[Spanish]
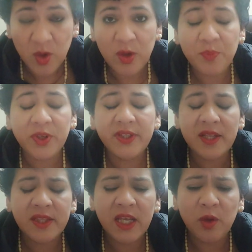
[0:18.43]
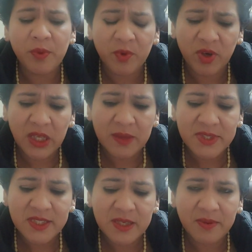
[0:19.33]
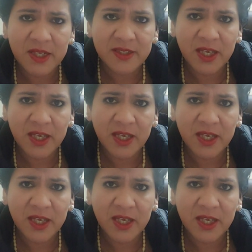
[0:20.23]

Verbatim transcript: Lo importante y lo primero que debes de saber es